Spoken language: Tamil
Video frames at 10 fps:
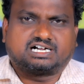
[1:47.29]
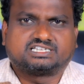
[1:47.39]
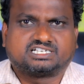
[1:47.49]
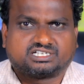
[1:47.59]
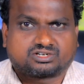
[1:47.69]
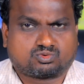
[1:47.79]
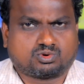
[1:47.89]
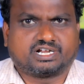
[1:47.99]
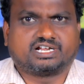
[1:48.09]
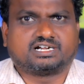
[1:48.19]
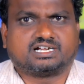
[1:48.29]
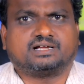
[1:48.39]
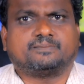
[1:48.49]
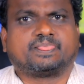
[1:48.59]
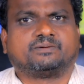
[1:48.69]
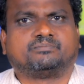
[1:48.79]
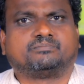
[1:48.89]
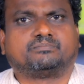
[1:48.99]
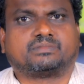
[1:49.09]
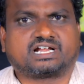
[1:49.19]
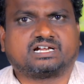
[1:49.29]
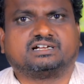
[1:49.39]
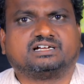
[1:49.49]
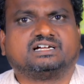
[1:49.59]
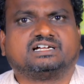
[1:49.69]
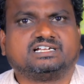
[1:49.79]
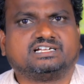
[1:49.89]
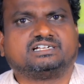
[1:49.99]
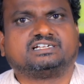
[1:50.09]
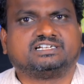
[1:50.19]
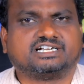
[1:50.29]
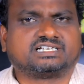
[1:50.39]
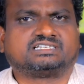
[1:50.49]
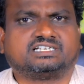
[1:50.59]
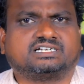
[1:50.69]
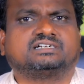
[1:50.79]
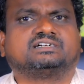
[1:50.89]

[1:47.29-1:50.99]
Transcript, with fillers: அந்தந்த குவாரிகளில் மணல் எடுத்து